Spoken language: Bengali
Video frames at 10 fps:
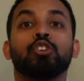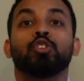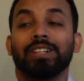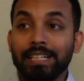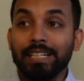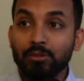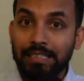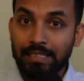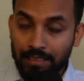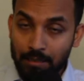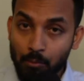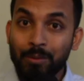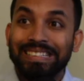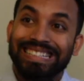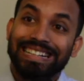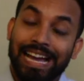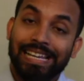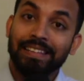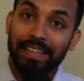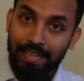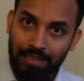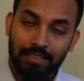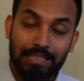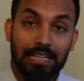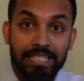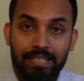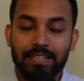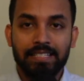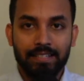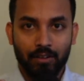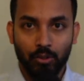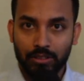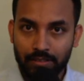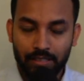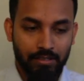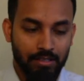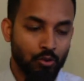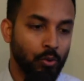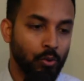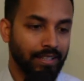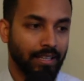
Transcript: সরকার কিন্তু তাদেরকে একটা ভয়ভীতিতে রাখে দেখে তারা নিজেরা নিজেরা কথা সেন্সর করতে থাকে